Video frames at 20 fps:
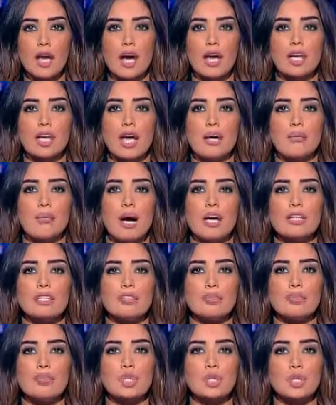النائب
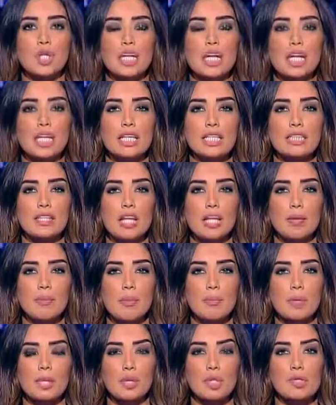عاطف مجدلاني طلب
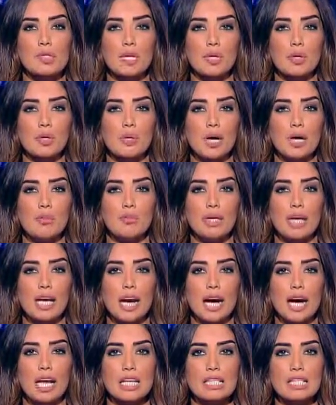مجلس النواب
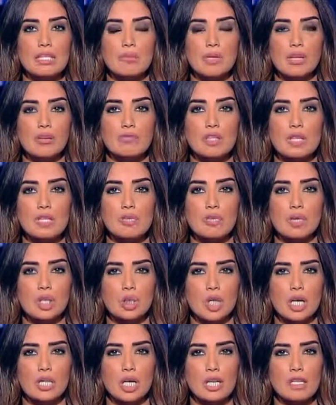بإحالة ملف تزوير
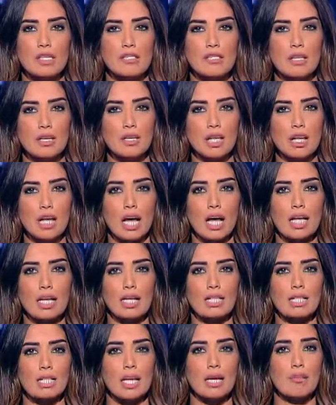شهادات الصيدلة على
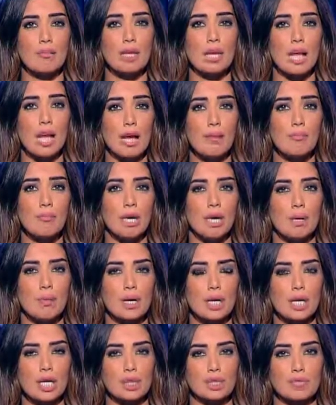النيابة العامة
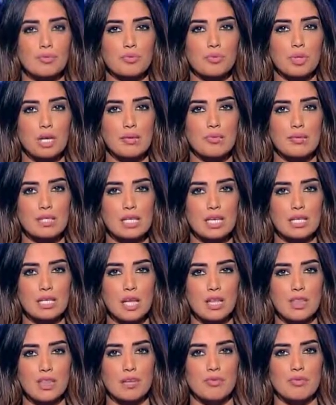وكشف ملابسات
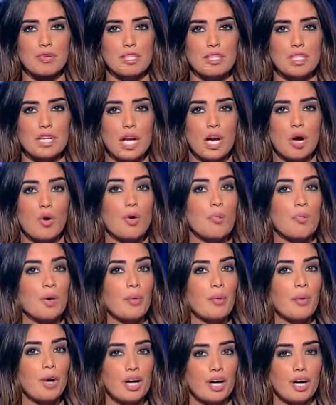هذه الفضيحة وما
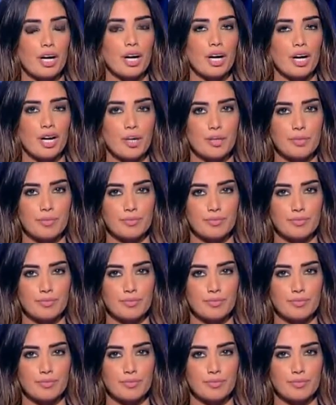وراءها